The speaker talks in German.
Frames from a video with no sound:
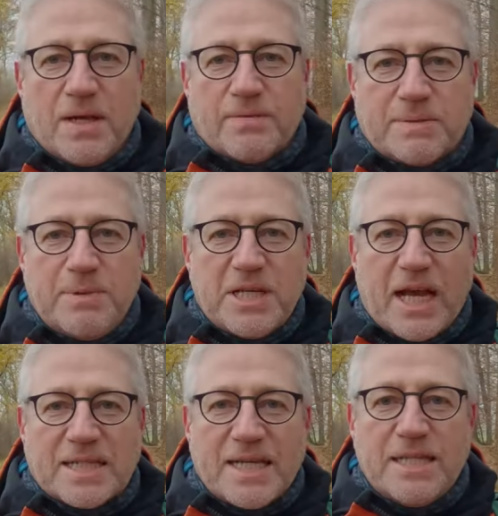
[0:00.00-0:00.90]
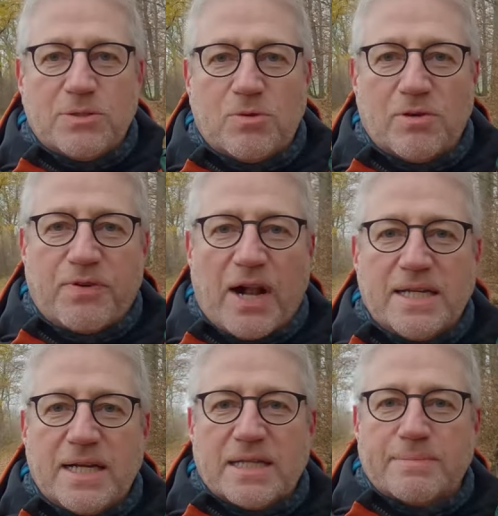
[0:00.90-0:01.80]
Was mir direkt richtig gut
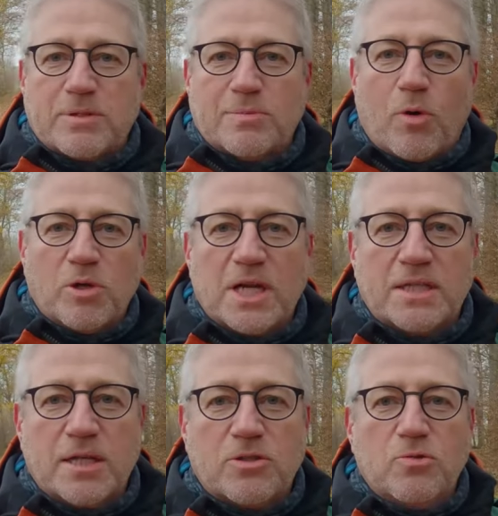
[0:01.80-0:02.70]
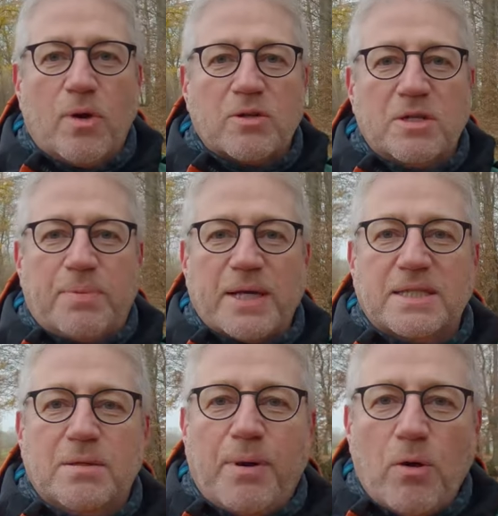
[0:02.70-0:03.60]
gefallen hat, dass man zum Rucksack dazu auch die
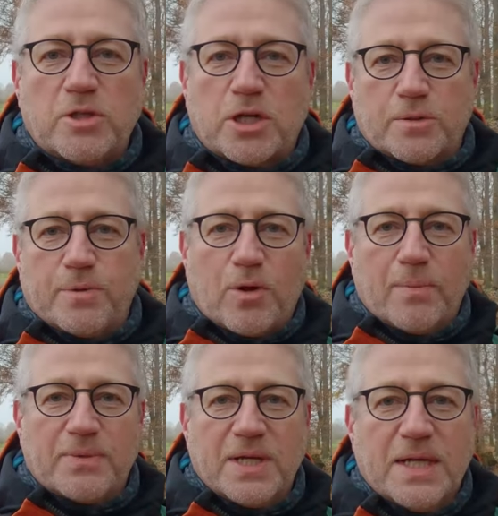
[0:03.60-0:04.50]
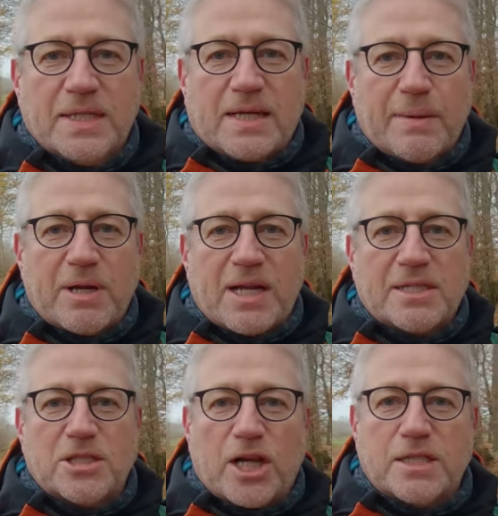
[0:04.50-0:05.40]
passende Bauchtasche bekommt. Die kann man
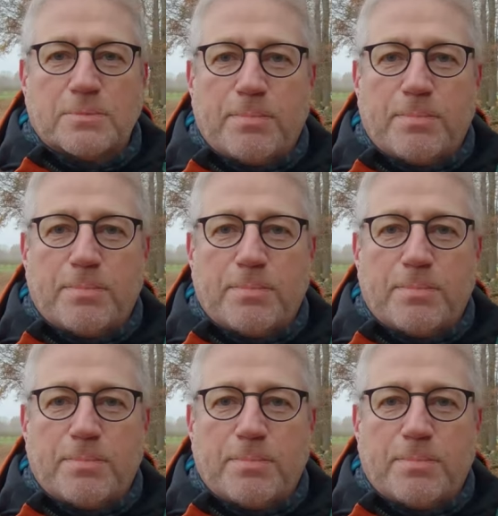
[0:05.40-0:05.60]
klassisch als